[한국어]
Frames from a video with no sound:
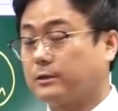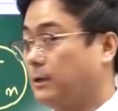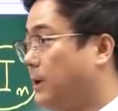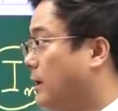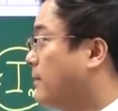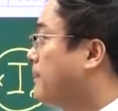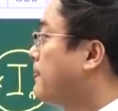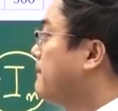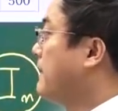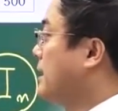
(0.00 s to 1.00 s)
그 다음에
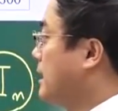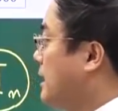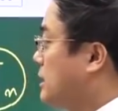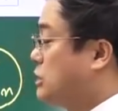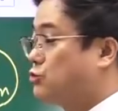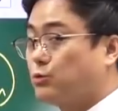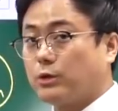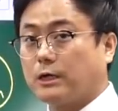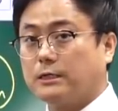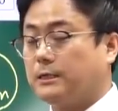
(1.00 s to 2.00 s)
만약에 기준
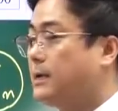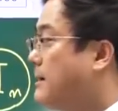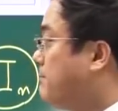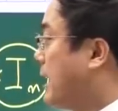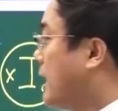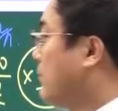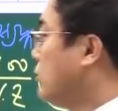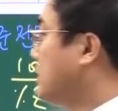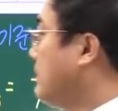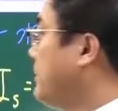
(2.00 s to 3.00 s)
용량을
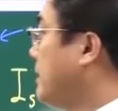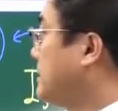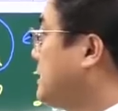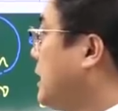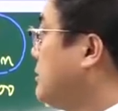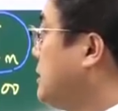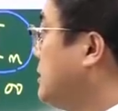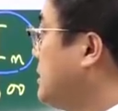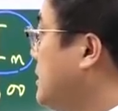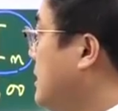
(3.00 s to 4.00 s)
메가볼트 암페어
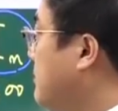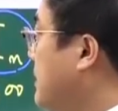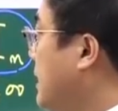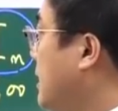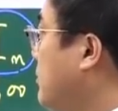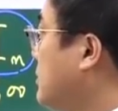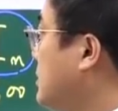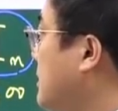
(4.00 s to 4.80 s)
단위를 메가볼트